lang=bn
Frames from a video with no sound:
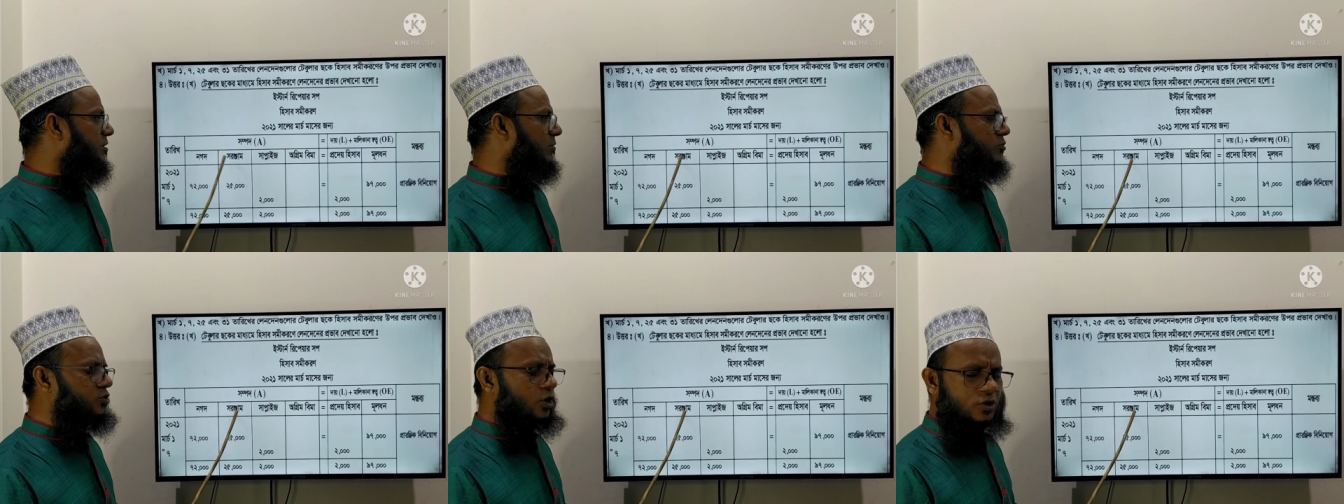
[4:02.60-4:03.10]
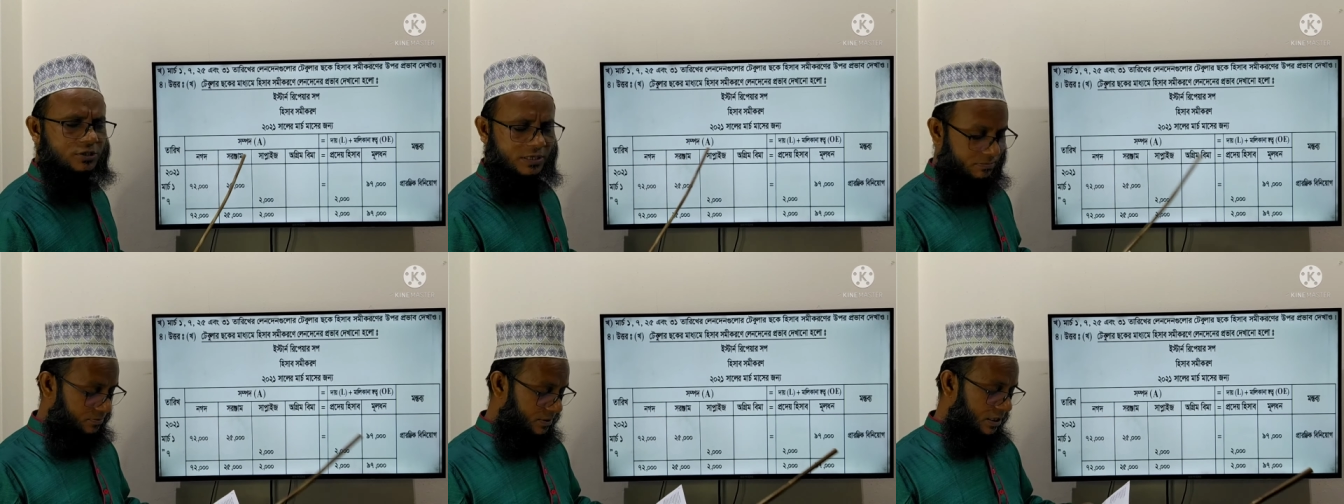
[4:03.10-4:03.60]
নগদ এবং
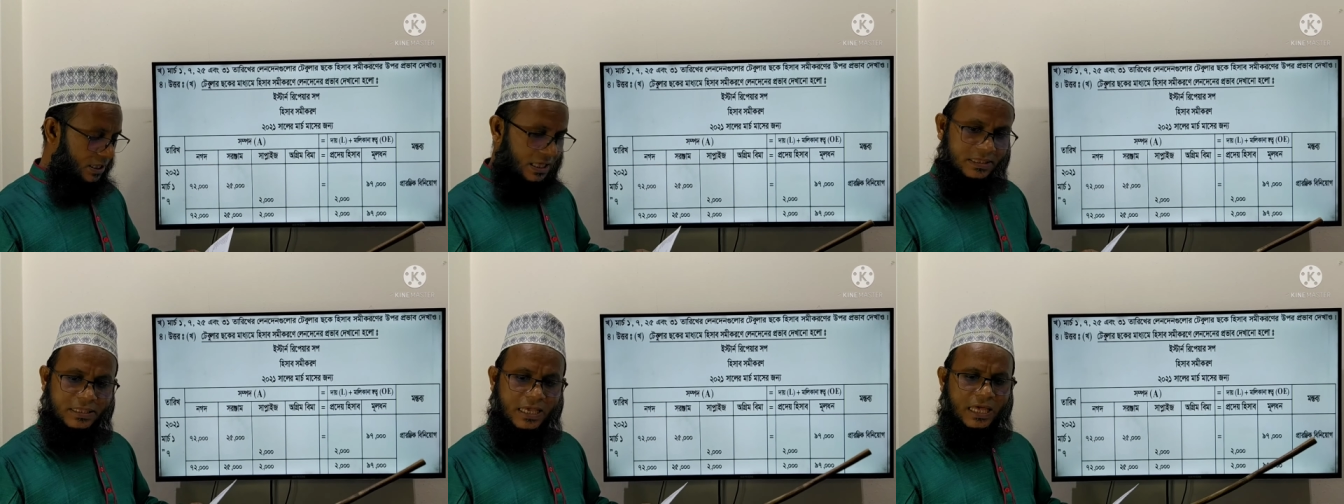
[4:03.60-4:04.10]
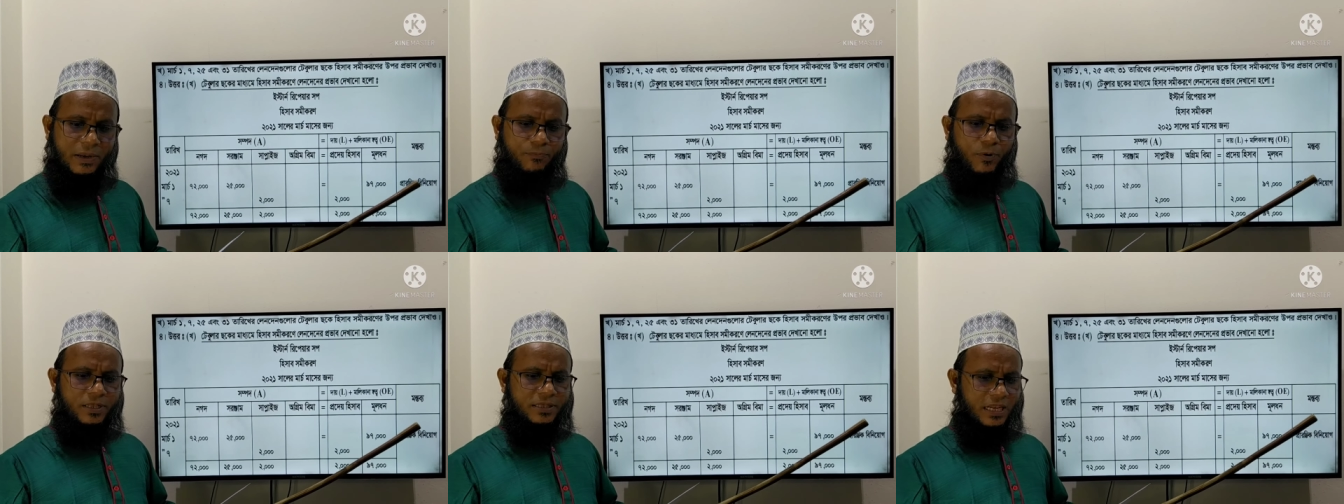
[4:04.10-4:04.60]
সরঞ্জাম
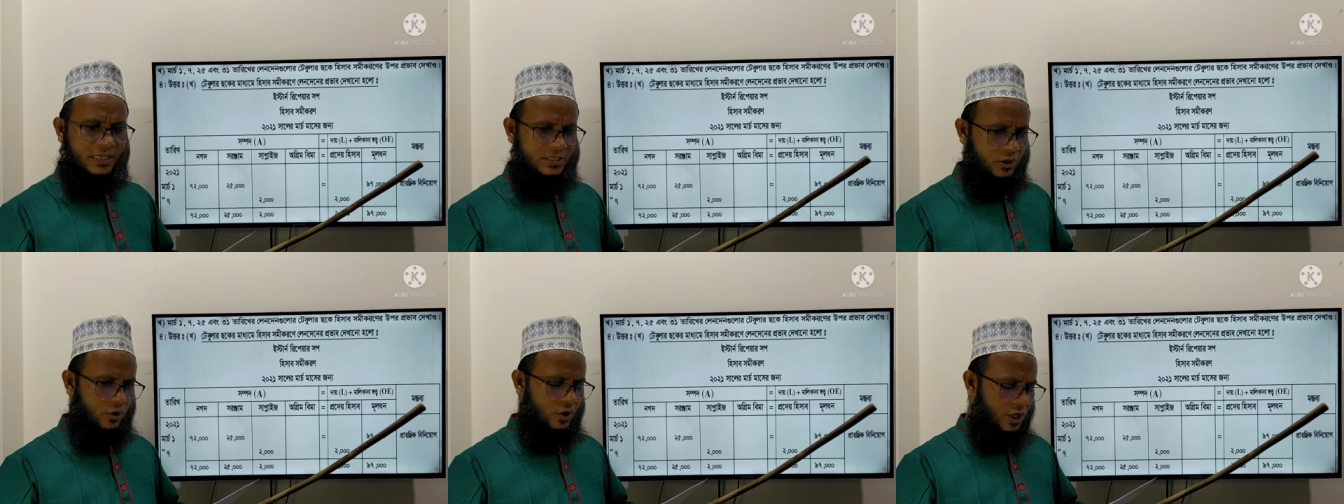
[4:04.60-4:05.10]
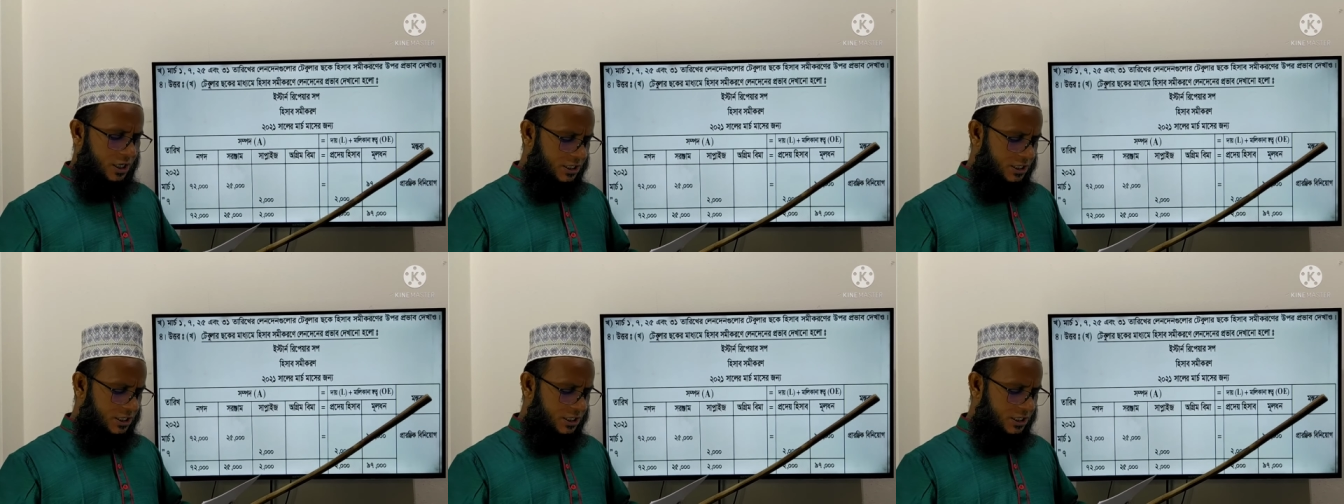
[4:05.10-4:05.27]
এরপরে তারিখ ছিল